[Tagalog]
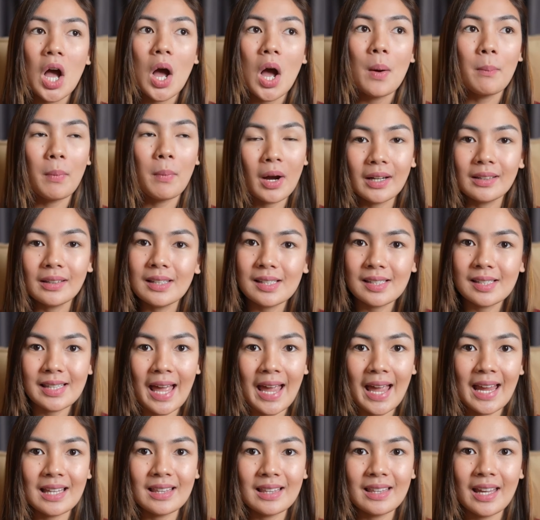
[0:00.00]
Mark
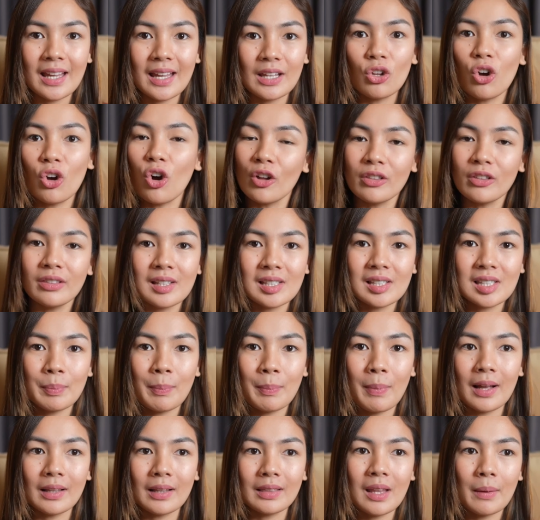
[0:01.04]
decided on the
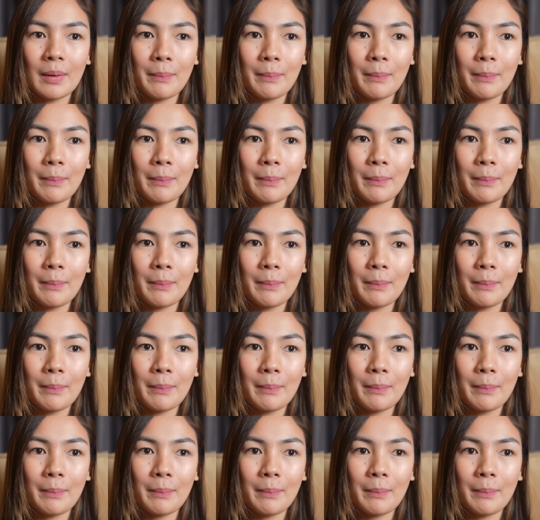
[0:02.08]
spot na